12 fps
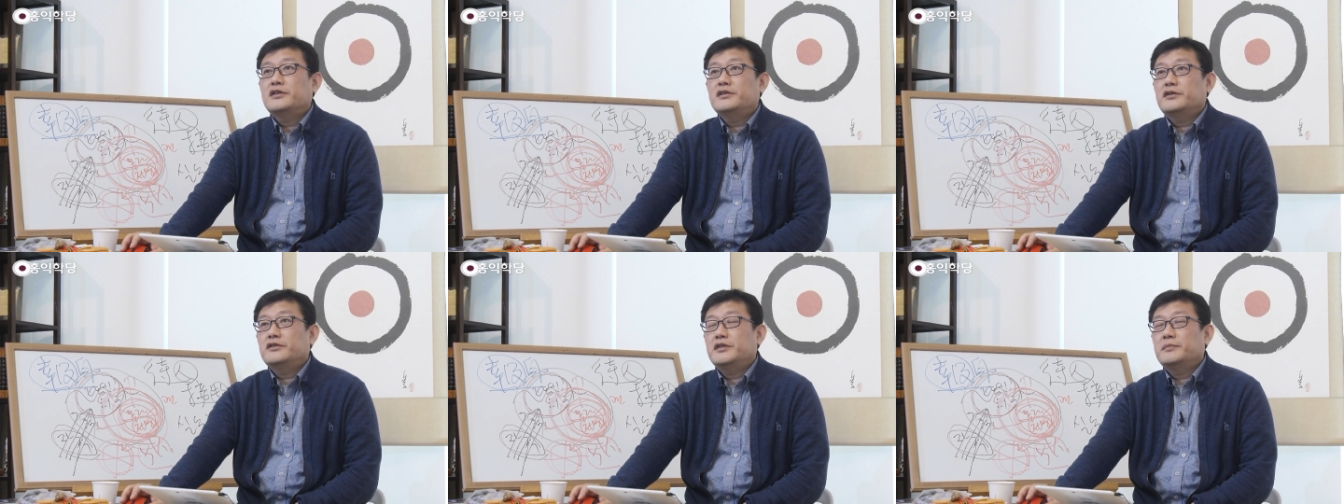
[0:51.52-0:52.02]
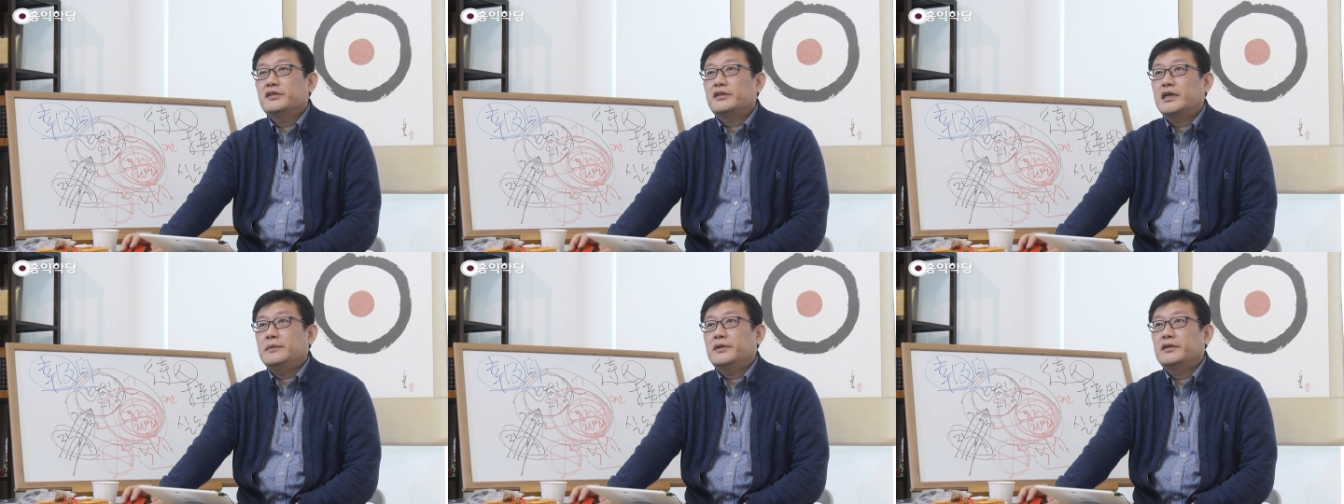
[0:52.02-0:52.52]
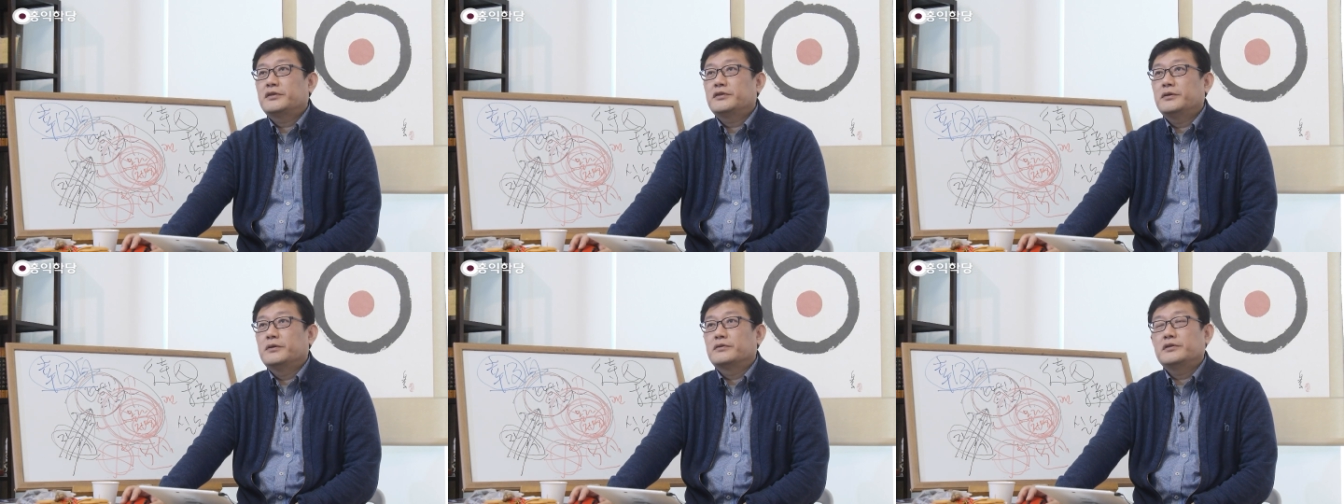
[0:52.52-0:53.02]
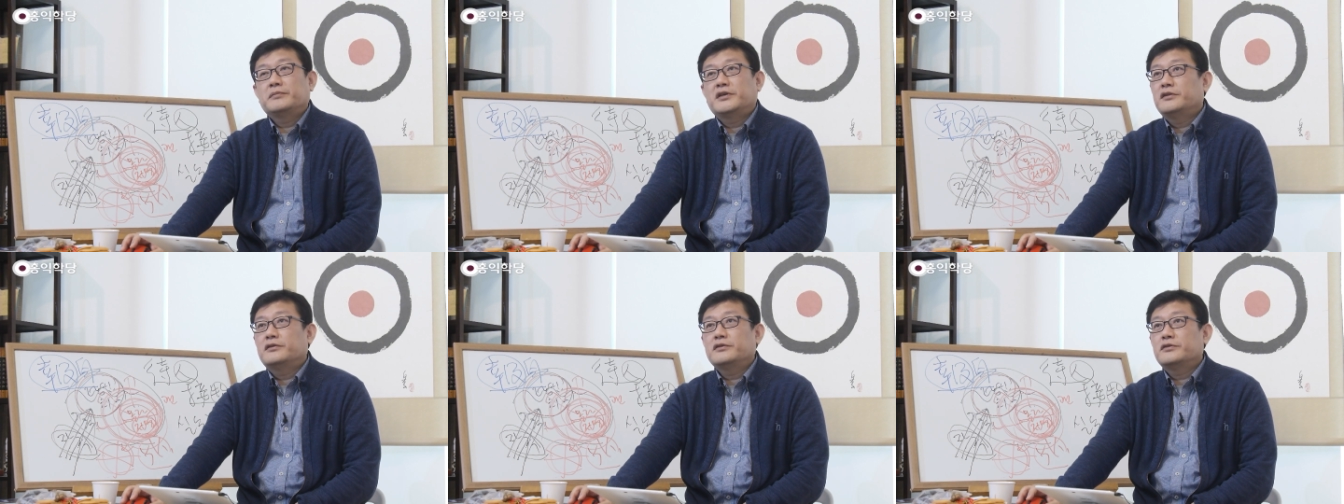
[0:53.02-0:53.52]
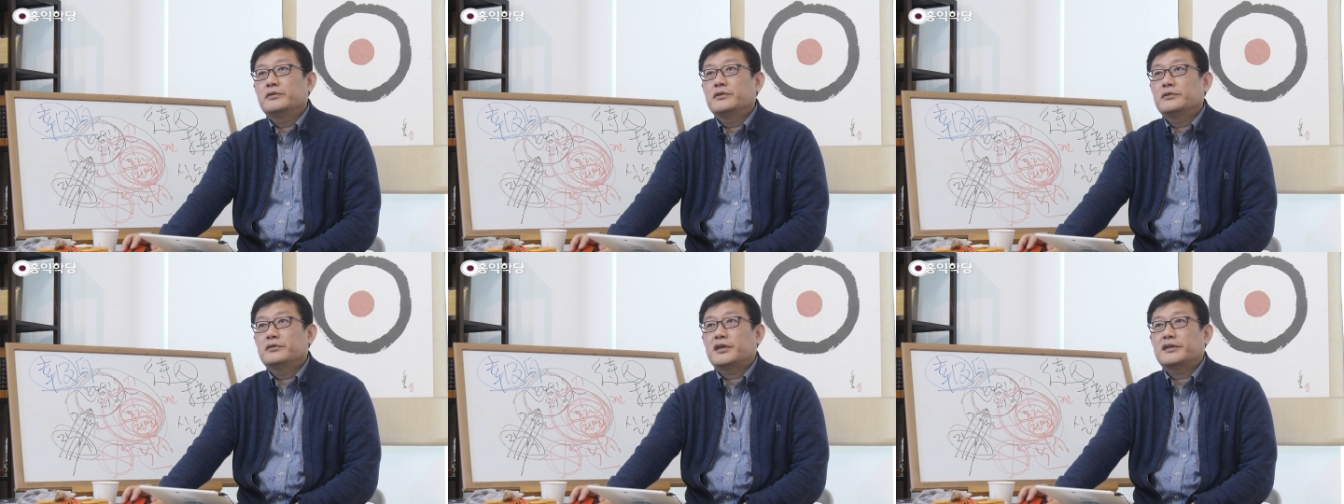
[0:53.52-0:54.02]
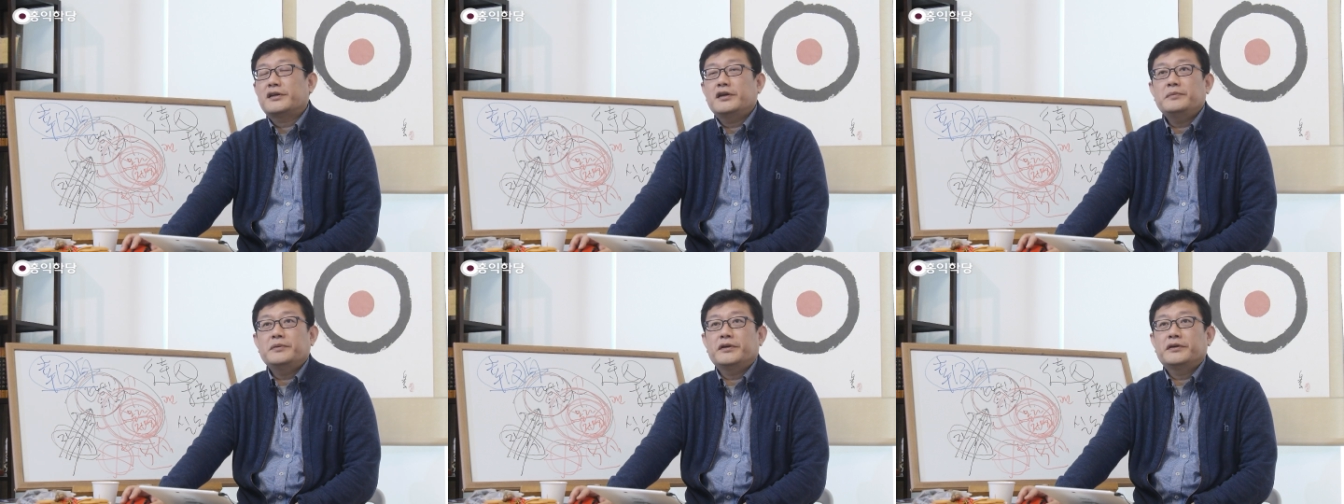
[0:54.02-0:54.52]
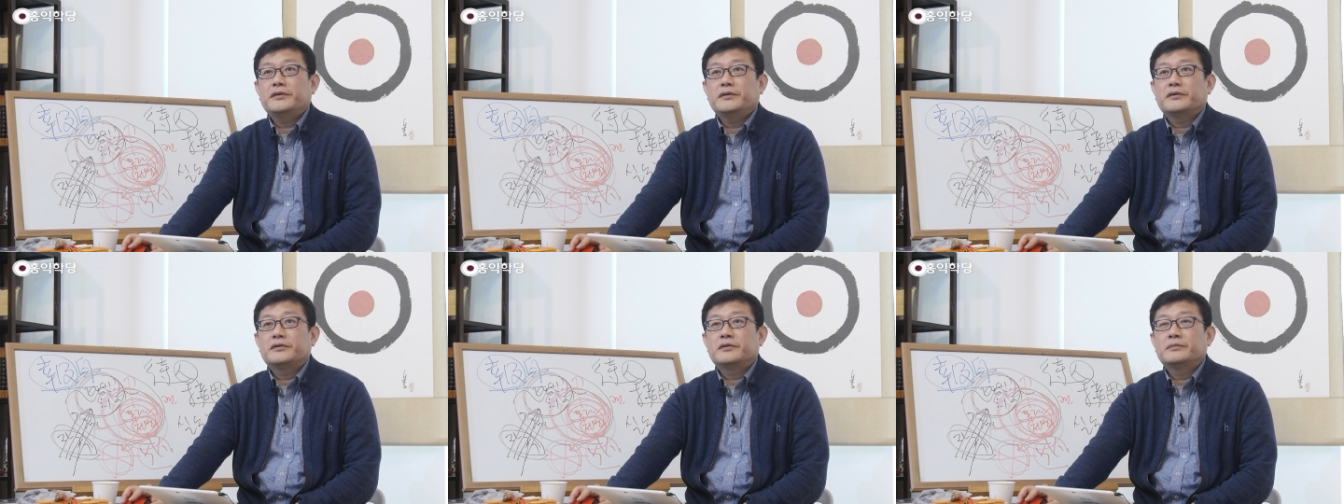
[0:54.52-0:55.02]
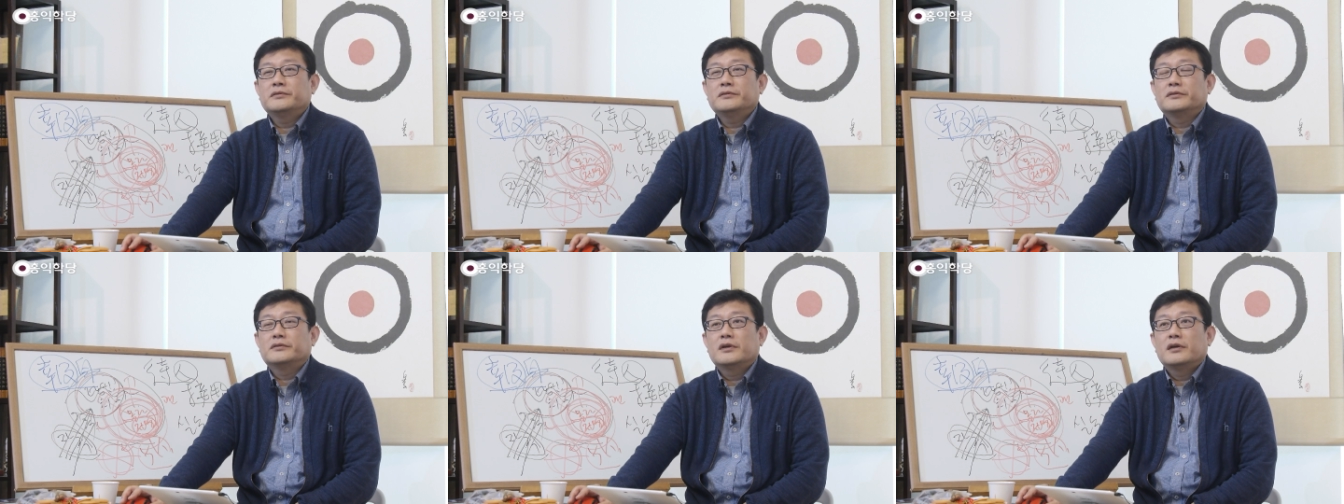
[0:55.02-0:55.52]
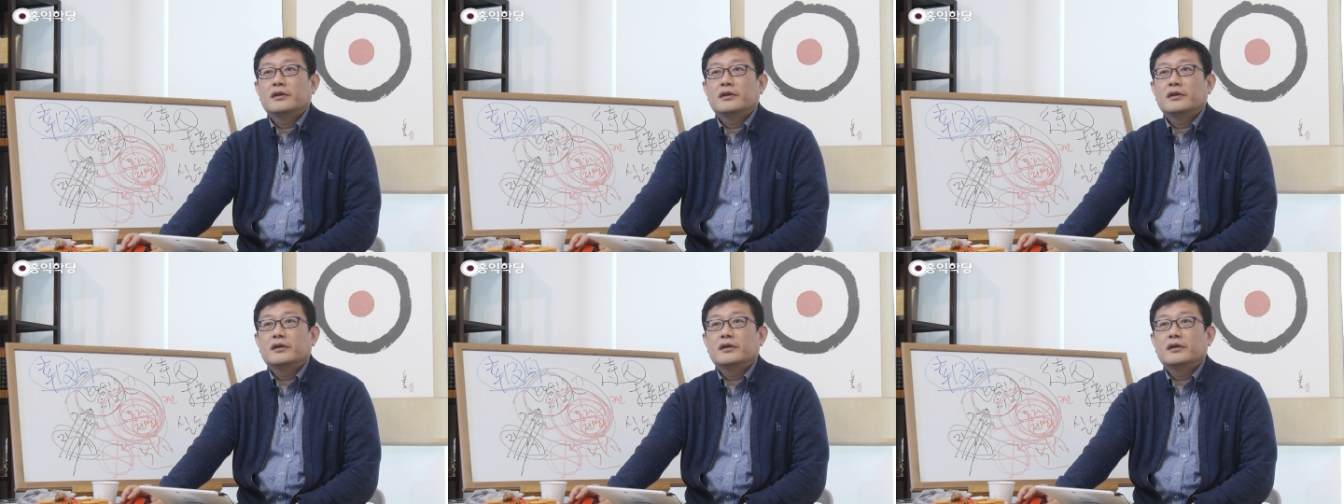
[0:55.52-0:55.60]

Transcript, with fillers: 신천지만 사이비 같죠? 지금 기성종교도 다 사이비예요, 여러분.